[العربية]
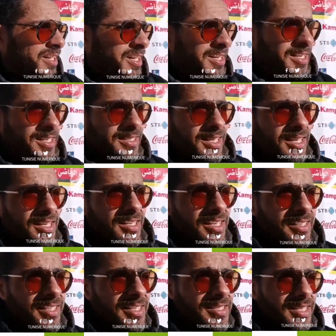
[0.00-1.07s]
خليل دخل
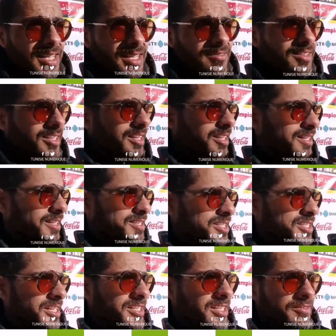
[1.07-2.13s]
يعطيه الصحه في الاخر
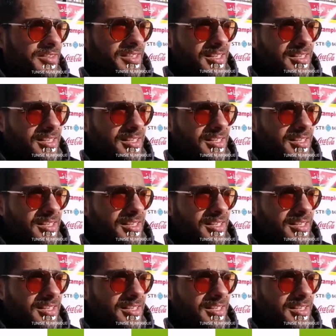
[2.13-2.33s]
سجل هدف